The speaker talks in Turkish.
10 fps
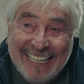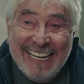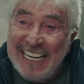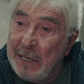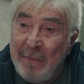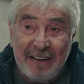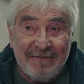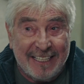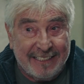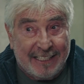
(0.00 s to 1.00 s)
ne
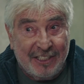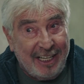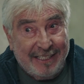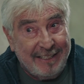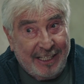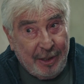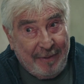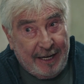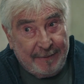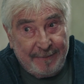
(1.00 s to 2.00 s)
zaman vazgeçeceksin acaba?